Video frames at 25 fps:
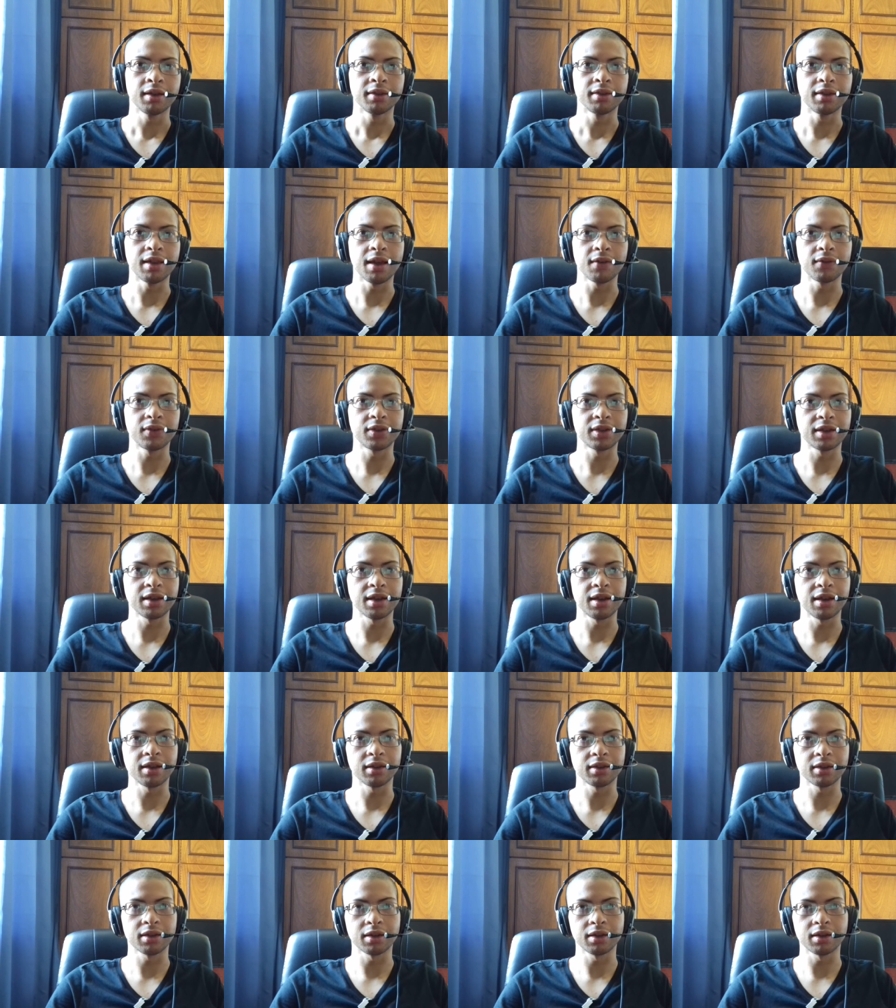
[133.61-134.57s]
deve
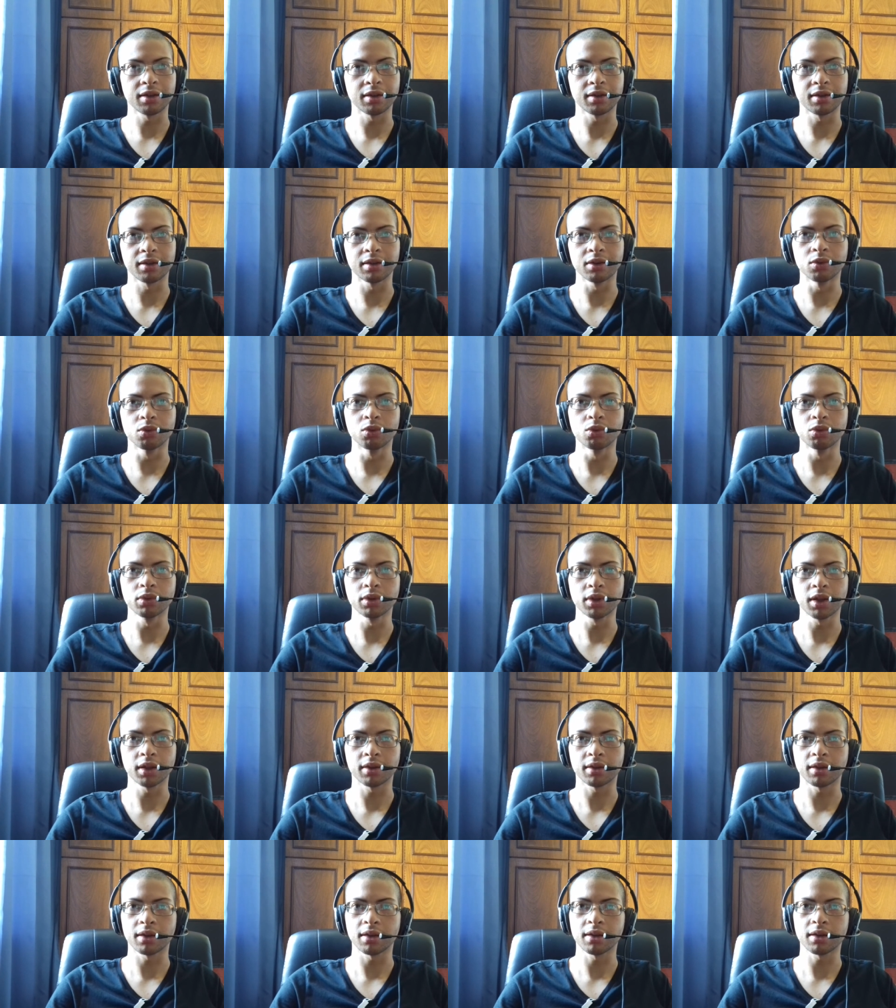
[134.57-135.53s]
ser entre
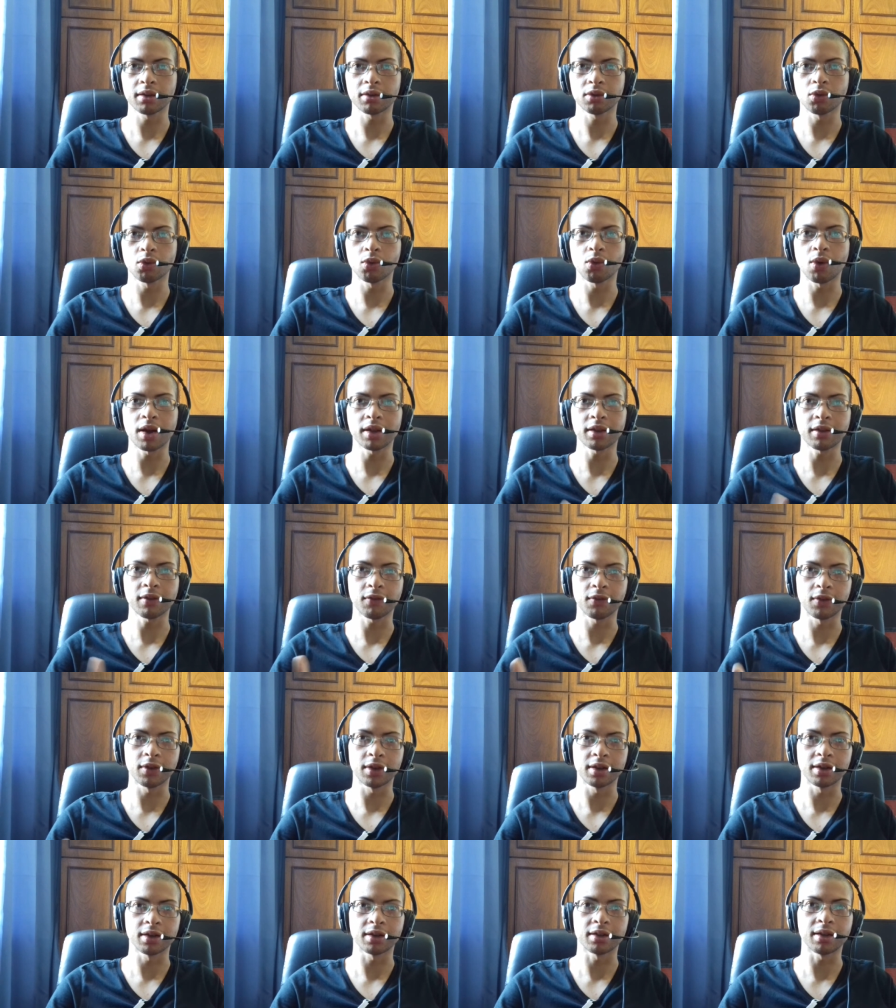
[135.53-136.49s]
segunda, terça ou
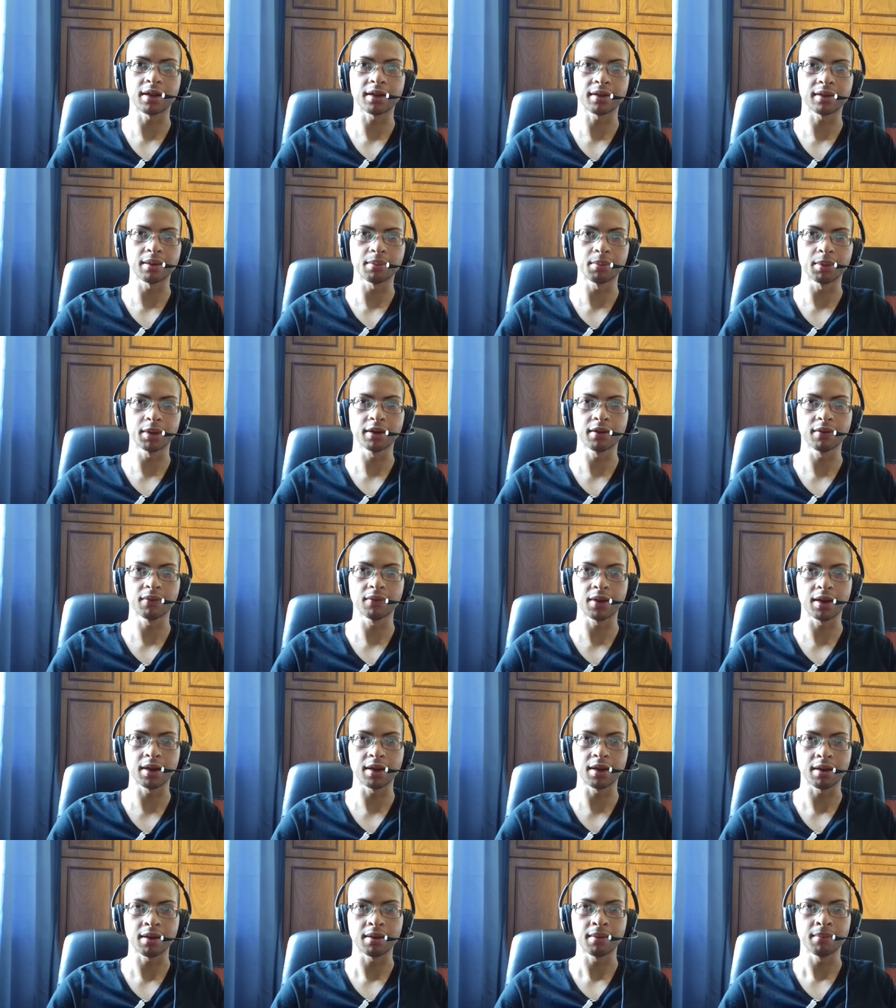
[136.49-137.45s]
quarta-feira, na semana que
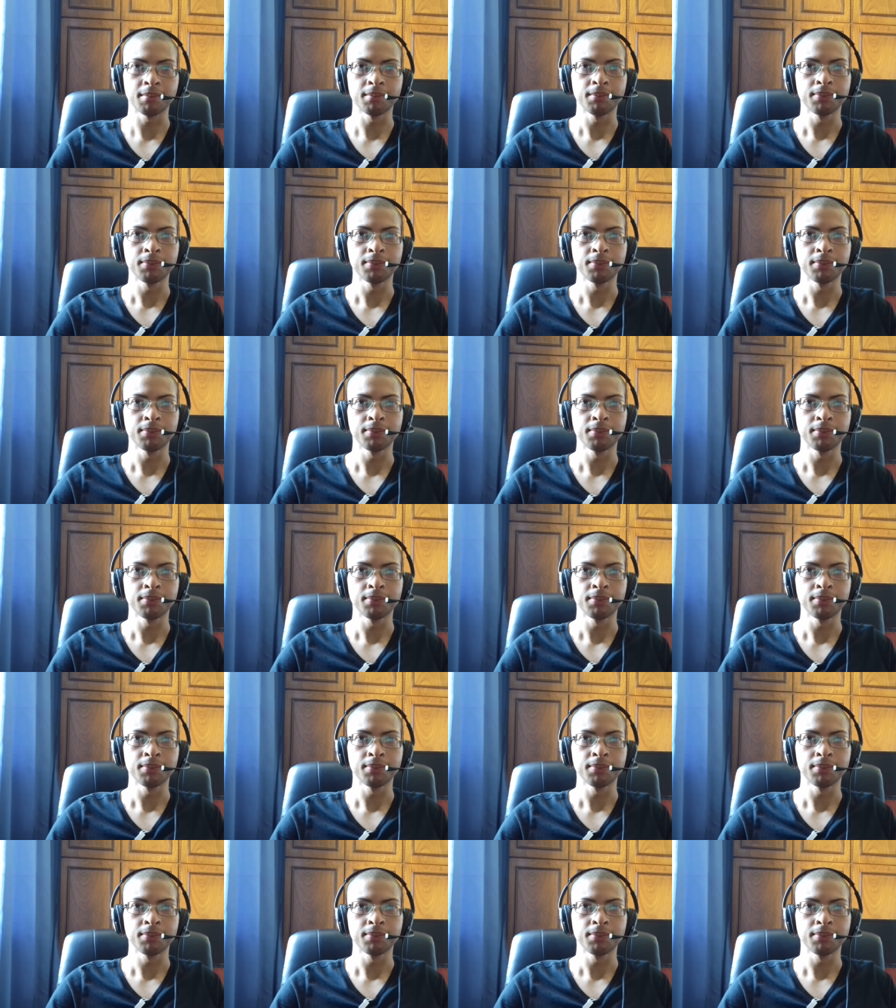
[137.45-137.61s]
vem.